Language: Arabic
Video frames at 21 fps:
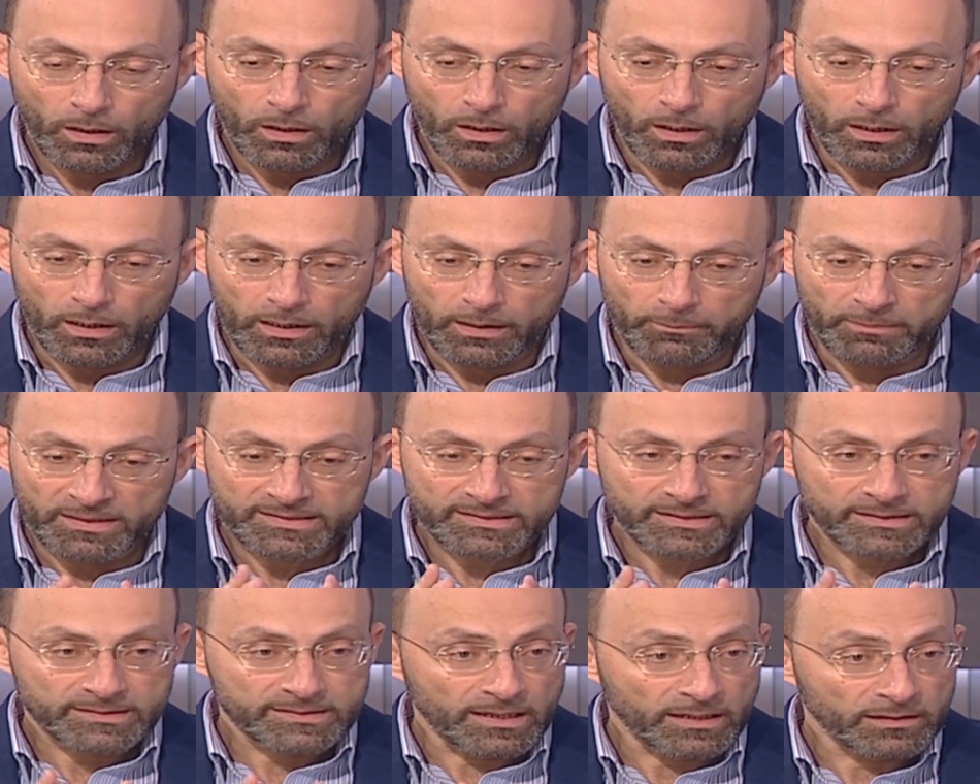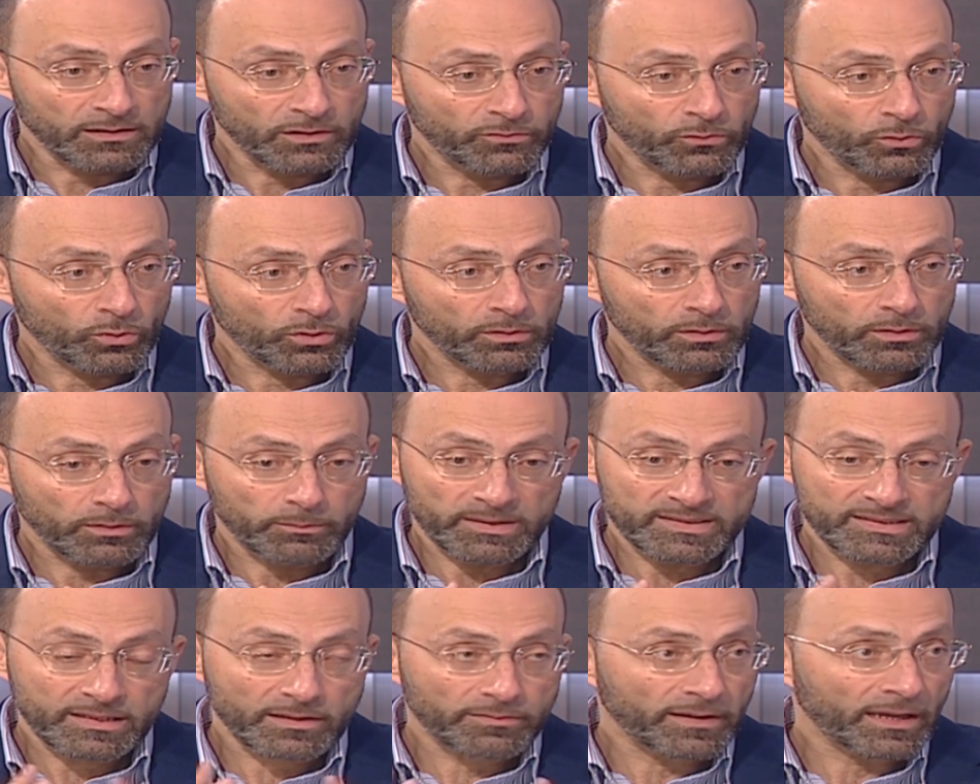هلا بس تستهدفهم
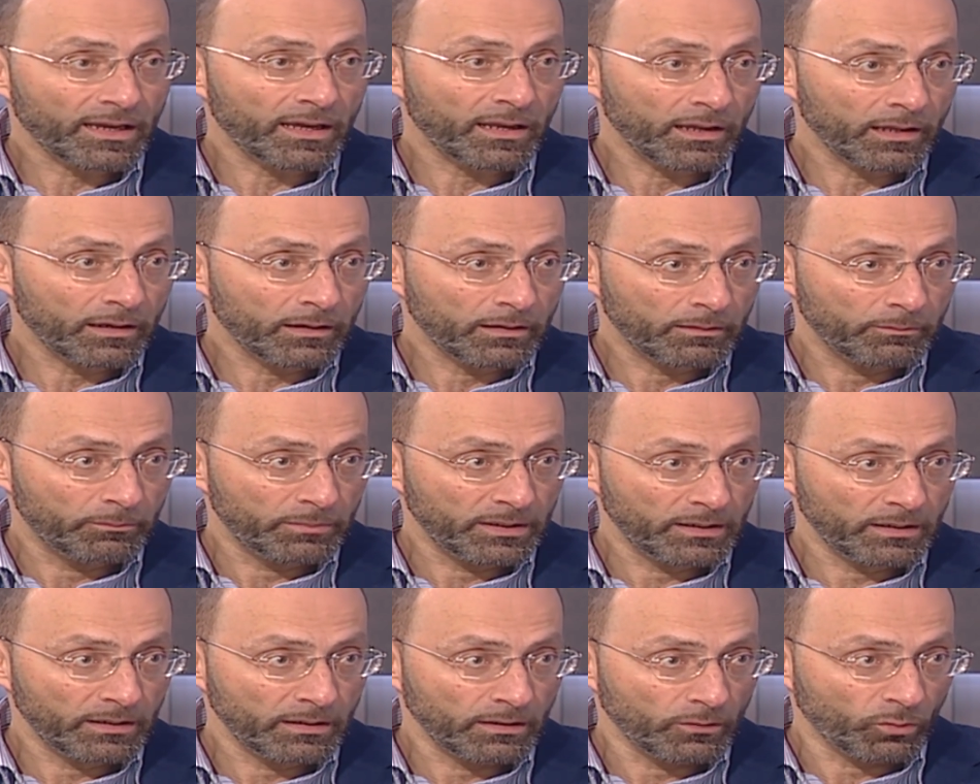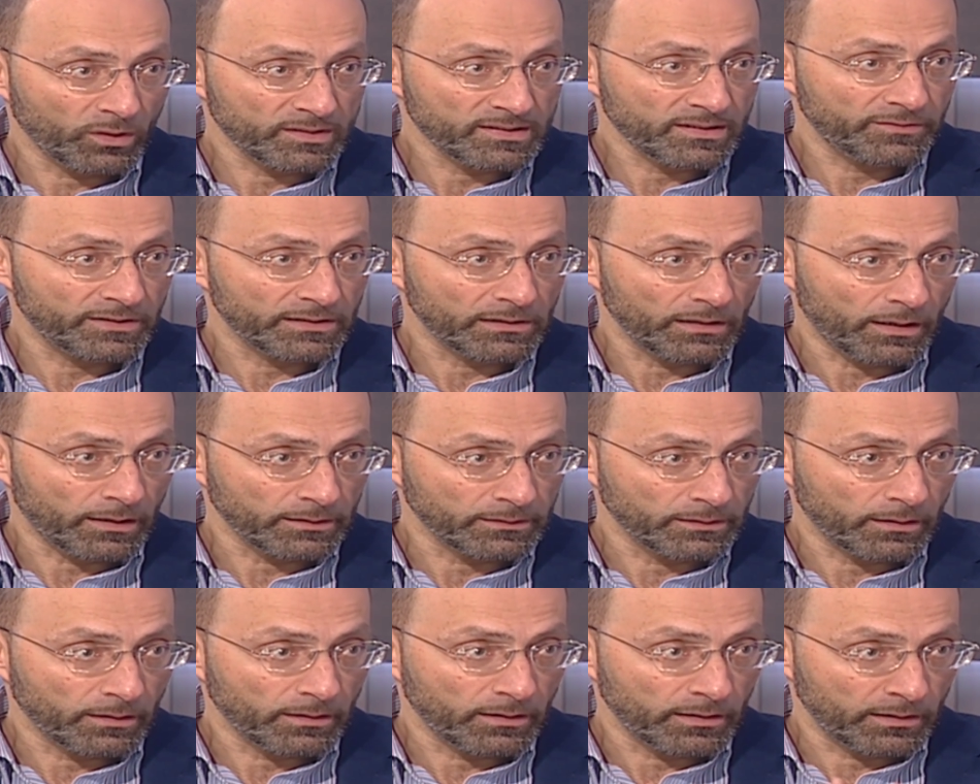بصير في خلل بوظيفه
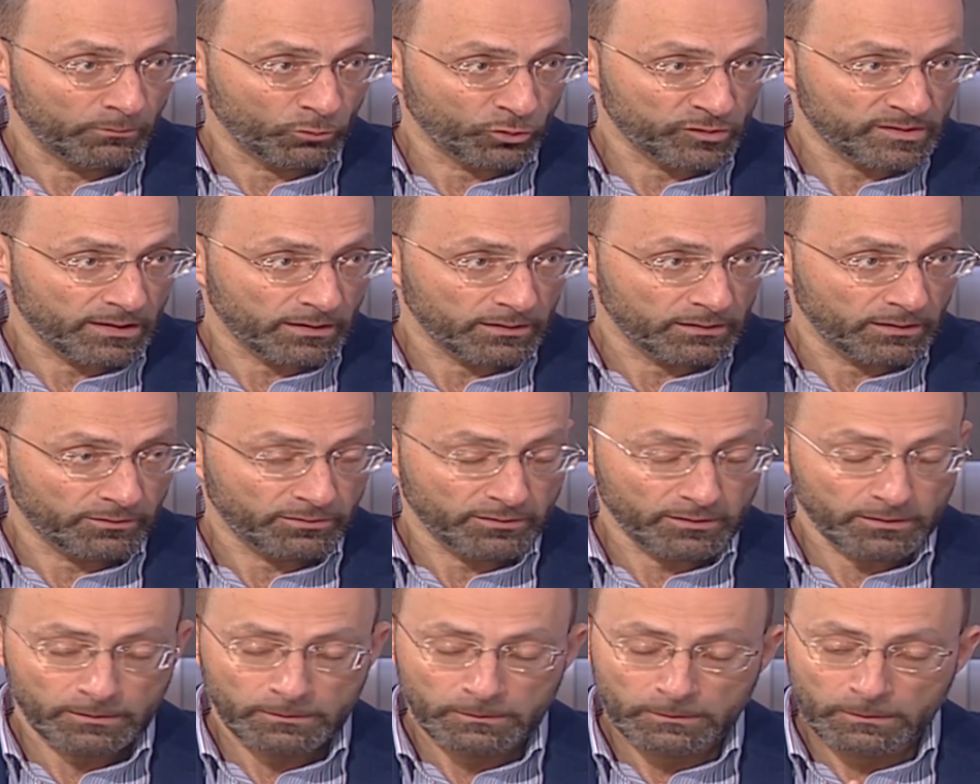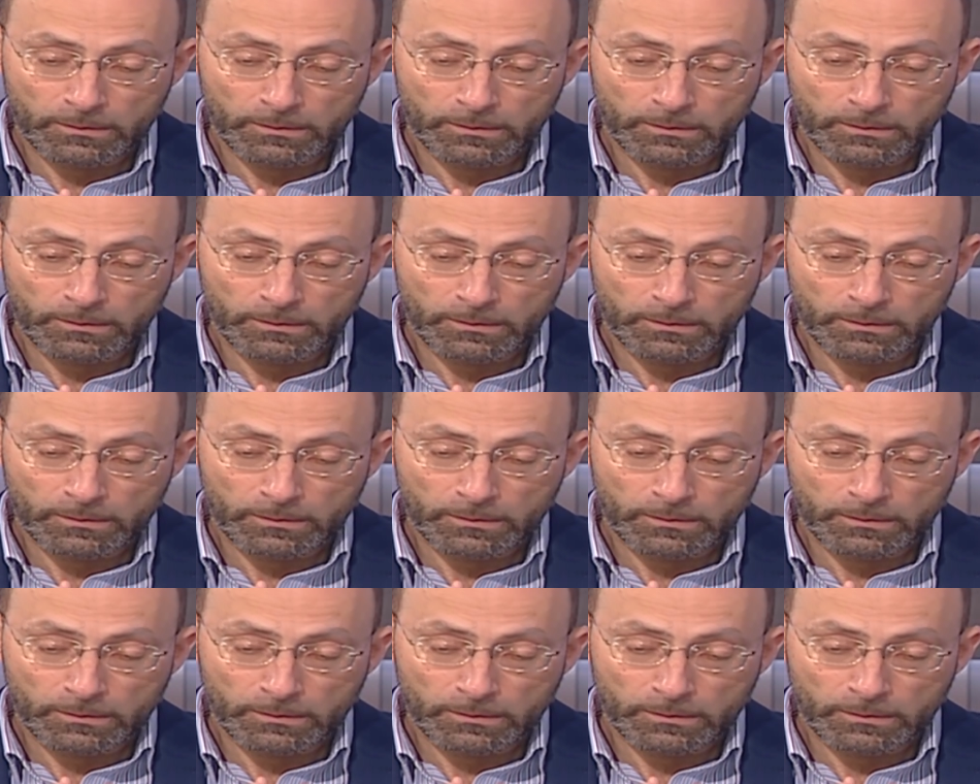الاعضاء المستهدفه